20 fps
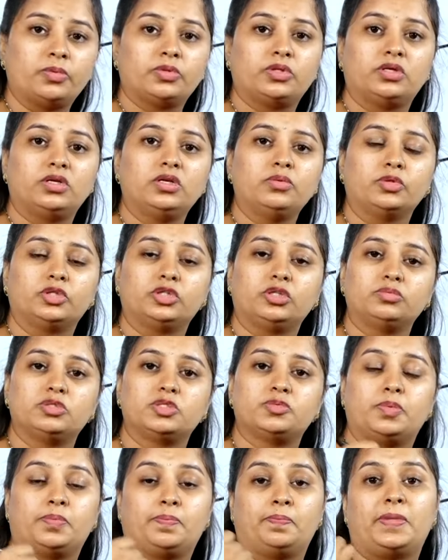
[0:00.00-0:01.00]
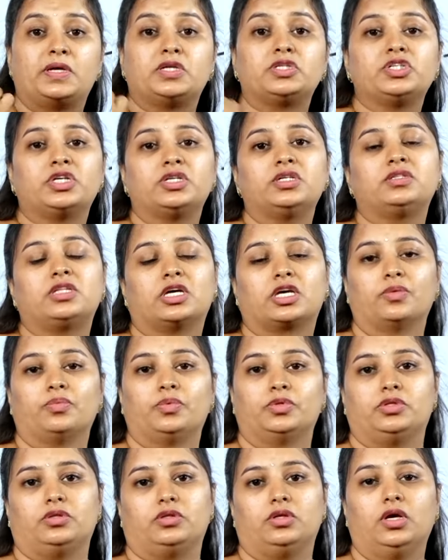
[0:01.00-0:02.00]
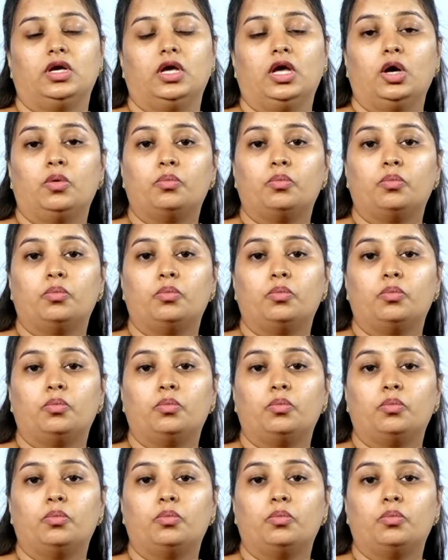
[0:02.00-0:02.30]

ఏమవుతుందంటే మొత్తం స్పర్శ అనేది తగ్గిపోతుంది